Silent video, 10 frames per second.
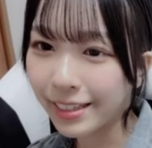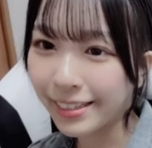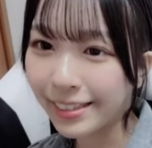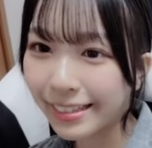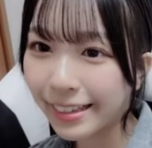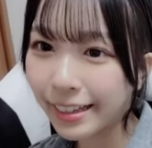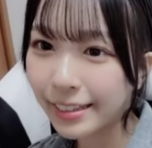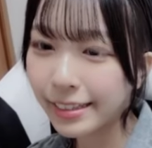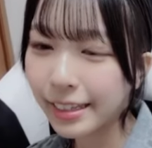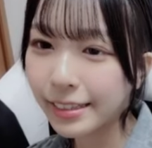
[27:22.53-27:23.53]
す
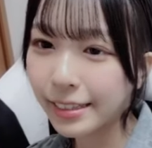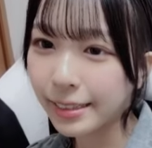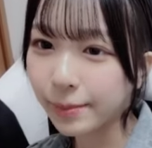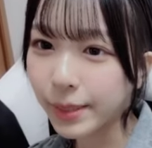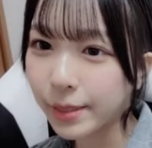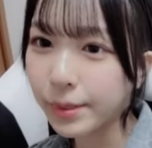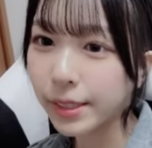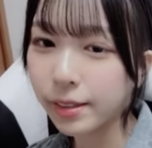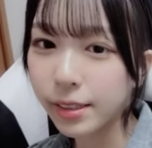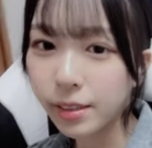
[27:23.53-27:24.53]
タンタンさん
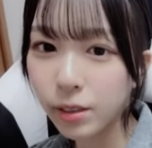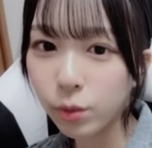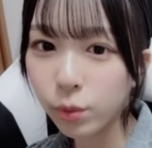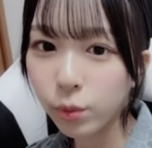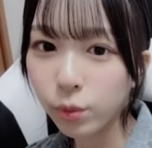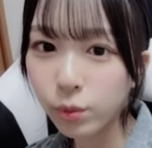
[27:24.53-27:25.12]
ピカピカありがとう